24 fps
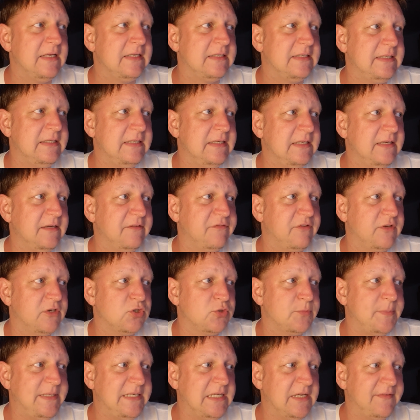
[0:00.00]
Der vierte
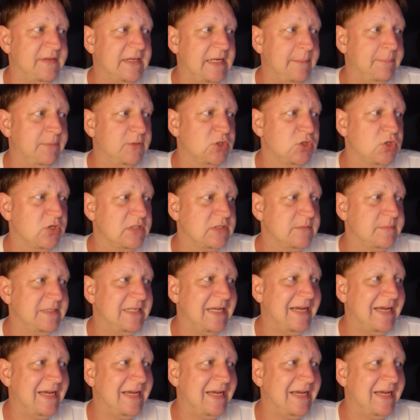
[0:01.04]
Spieltag wird abgeschlossen mit